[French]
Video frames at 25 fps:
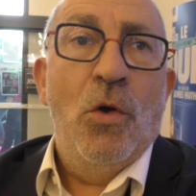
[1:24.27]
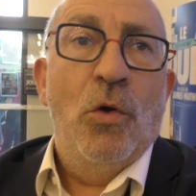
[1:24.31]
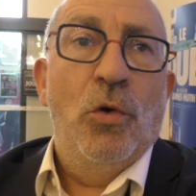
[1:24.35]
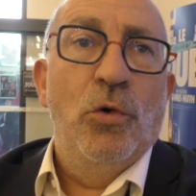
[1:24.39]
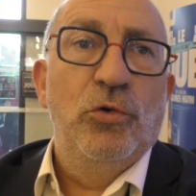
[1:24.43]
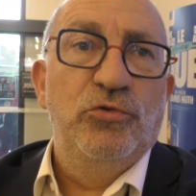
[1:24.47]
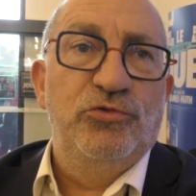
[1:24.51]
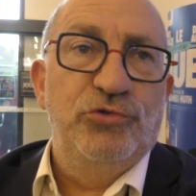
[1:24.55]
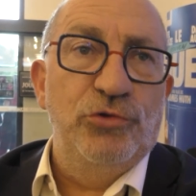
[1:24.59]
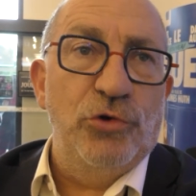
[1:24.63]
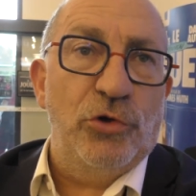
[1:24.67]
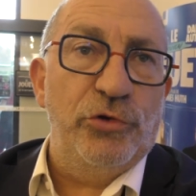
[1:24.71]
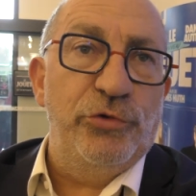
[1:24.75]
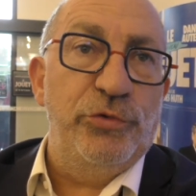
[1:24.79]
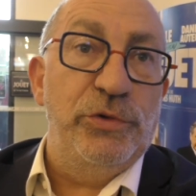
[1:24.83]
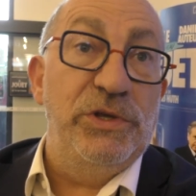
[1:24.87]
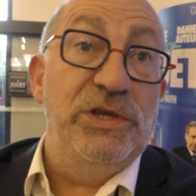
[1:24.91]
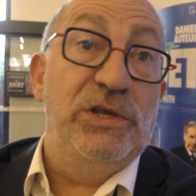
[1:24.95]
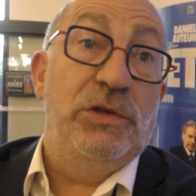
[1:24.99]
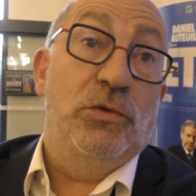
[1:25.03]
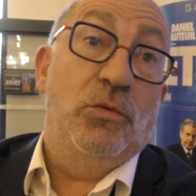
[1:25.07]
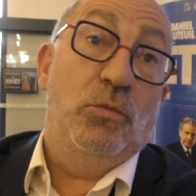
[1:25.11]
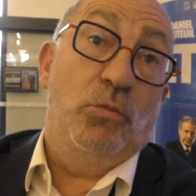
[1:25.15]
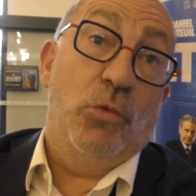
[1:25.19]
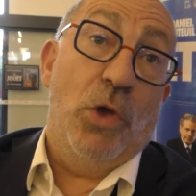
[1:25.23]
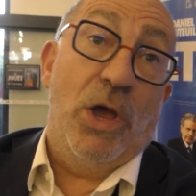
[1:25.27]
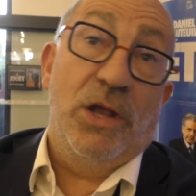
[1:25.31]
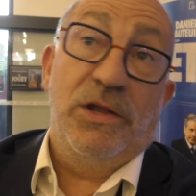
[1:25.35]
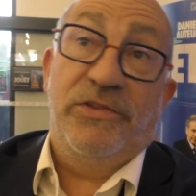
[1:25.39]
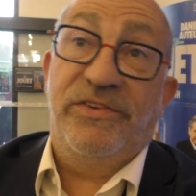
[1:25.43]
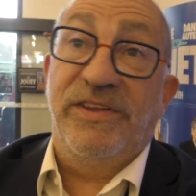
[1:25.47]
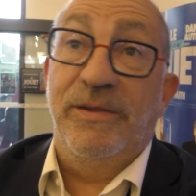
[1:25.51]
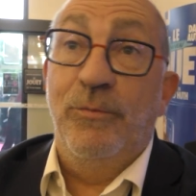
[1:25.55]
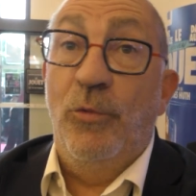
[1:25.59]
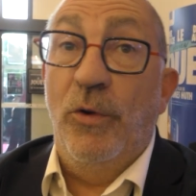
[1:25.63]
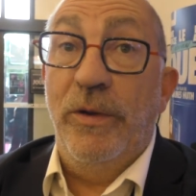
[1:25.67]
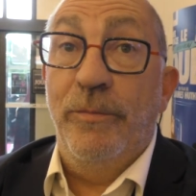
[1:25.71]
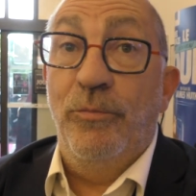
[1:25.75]
Aujourd'hui,
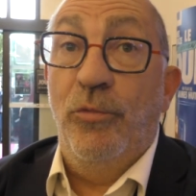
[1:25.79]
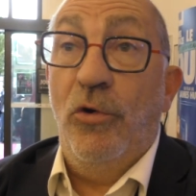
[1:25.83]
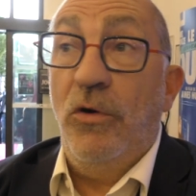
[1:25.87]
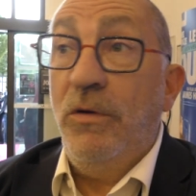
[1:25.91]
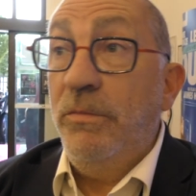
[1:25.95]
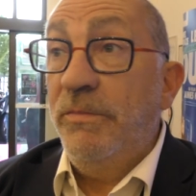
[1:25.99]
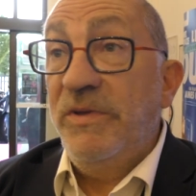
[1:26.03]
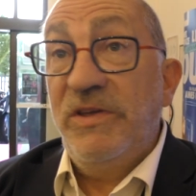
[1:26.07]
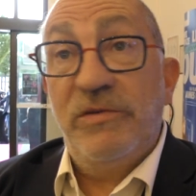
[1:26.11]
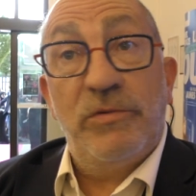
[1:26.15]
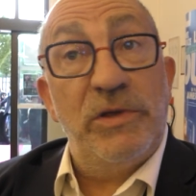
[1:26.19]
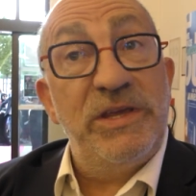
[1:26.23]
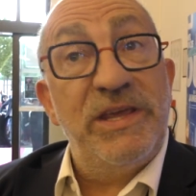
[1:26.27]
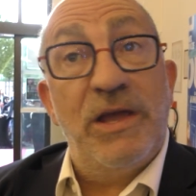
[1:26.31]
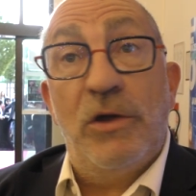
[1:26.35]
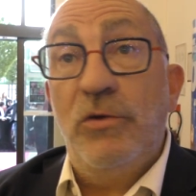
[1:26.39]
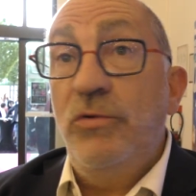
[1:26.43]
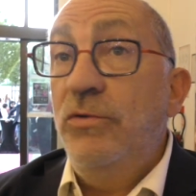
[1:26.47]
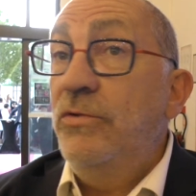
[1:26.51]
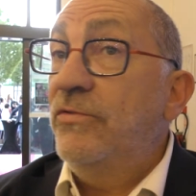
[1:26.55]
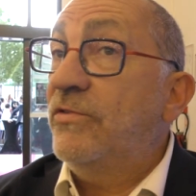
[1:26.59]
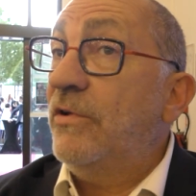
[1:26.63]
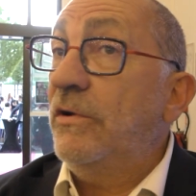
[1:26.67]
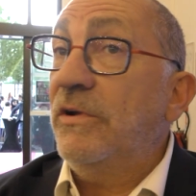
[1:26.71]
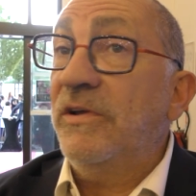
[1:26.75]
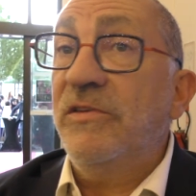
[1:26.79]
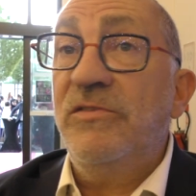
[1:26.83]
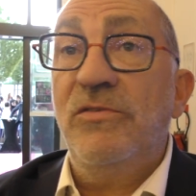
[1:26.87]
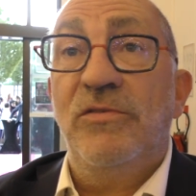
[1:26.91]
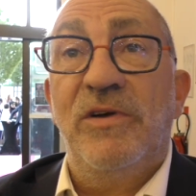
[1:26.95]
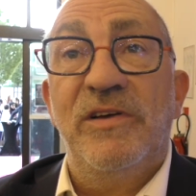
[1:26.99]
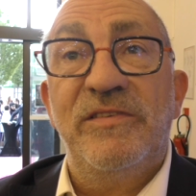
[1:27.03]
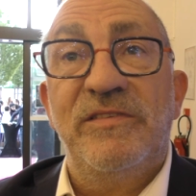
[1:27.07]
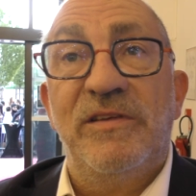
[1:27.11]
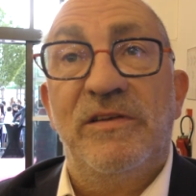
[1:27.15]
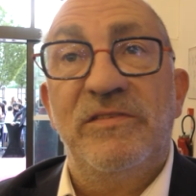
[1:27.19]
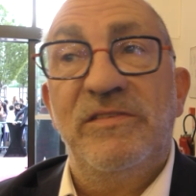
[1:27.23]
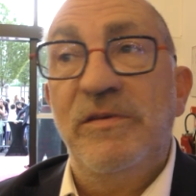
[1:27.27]
c'est moins bon, mais il y a une seule raison
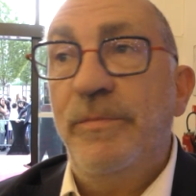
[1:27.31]
à ça.